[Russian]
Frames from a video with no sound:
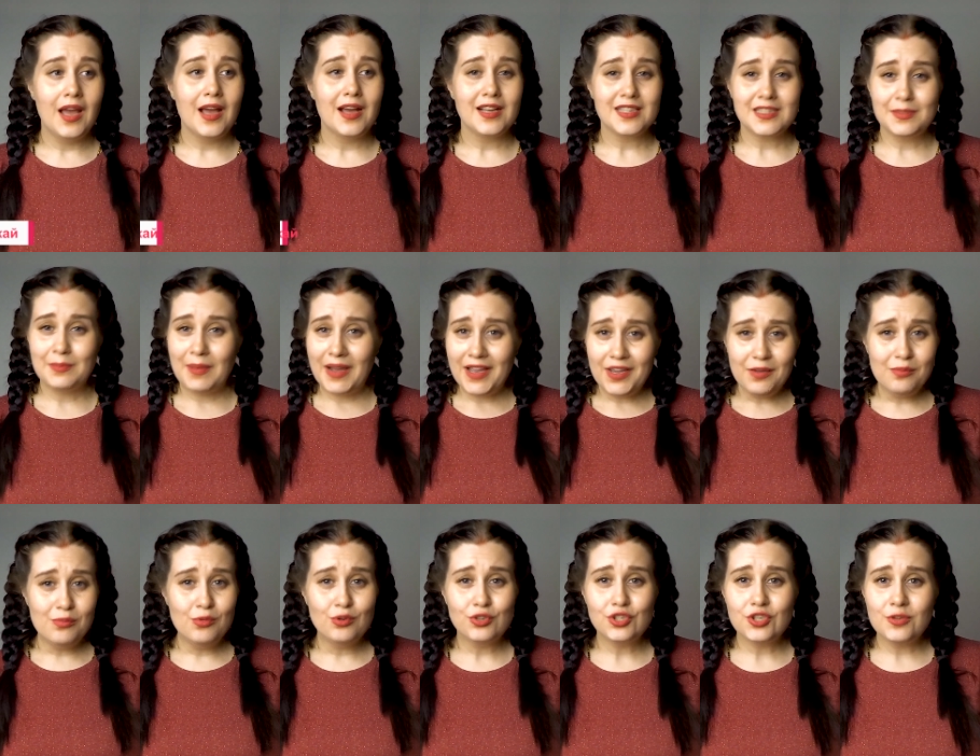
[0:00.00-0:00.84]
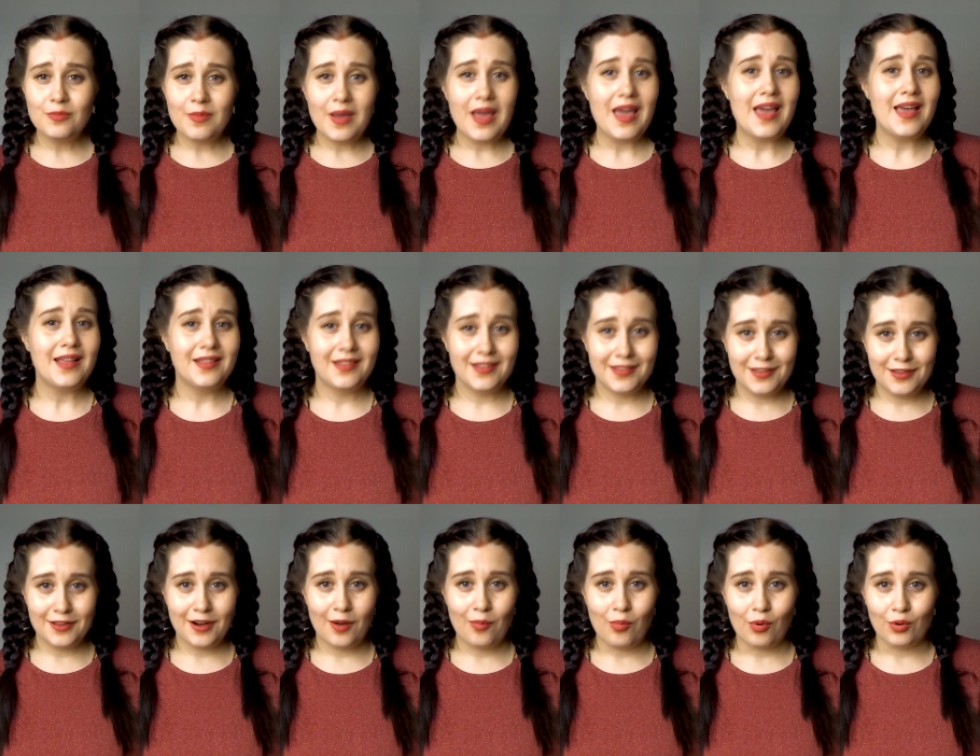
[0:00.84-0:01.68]
С моим мужем это
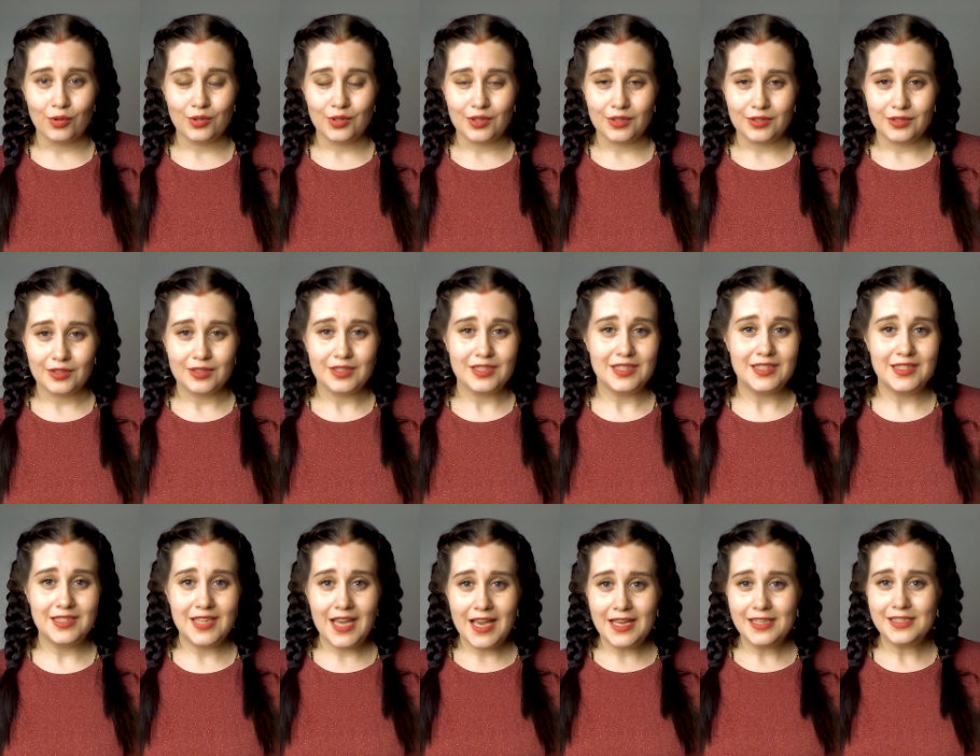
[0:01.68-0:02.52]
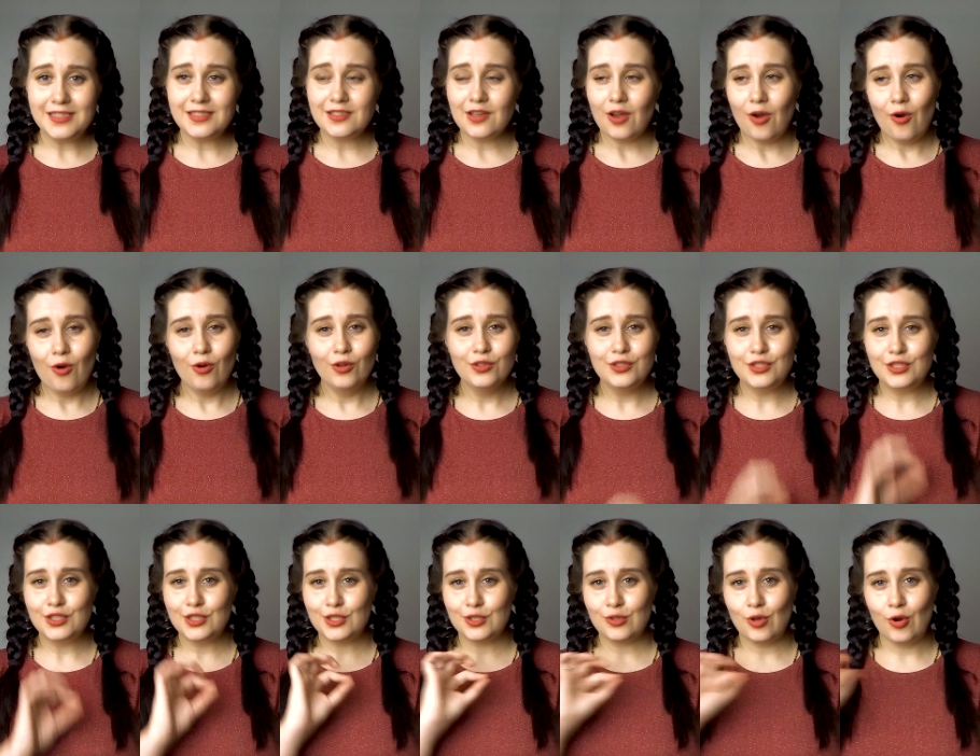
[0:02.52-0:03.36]
не работает. Здесь он
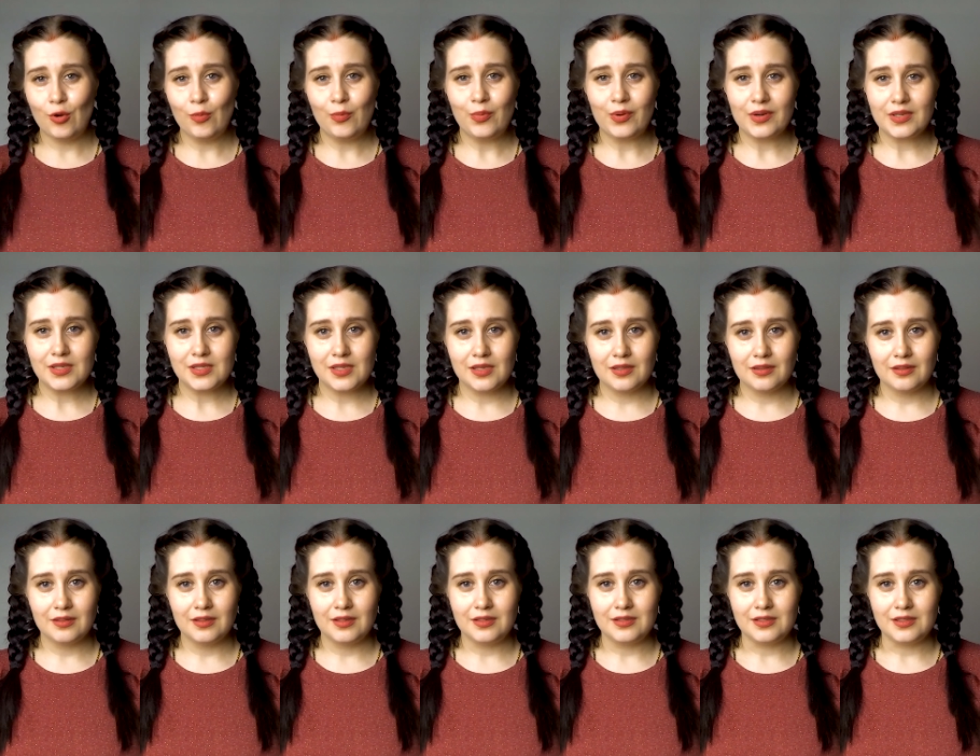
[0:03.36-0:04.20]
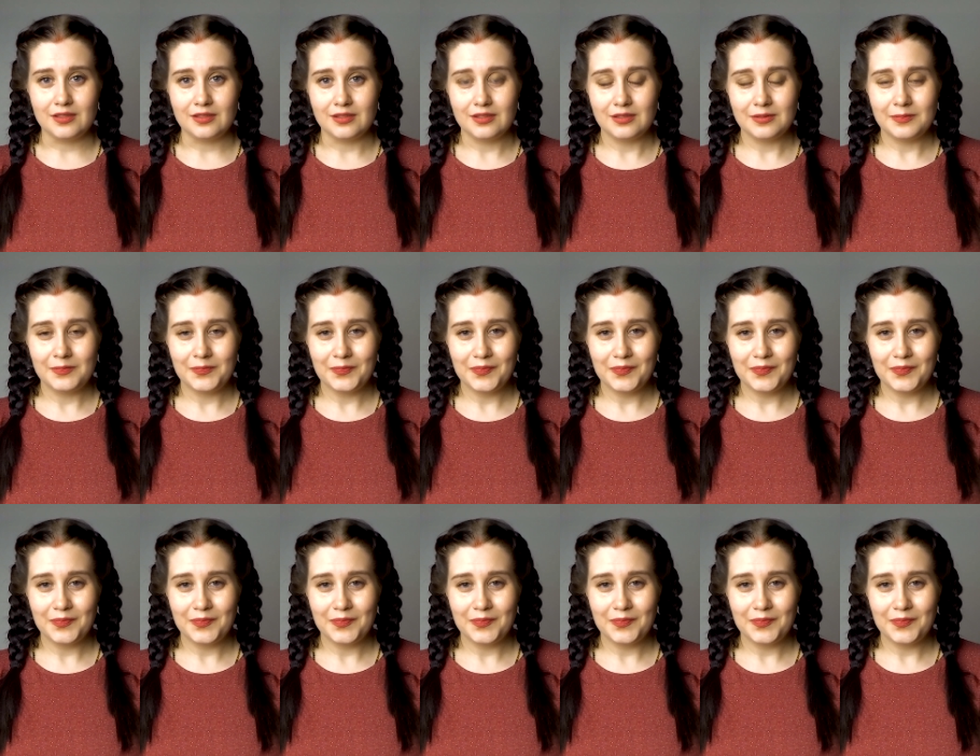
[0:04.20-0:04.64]
стопроцентный индийец.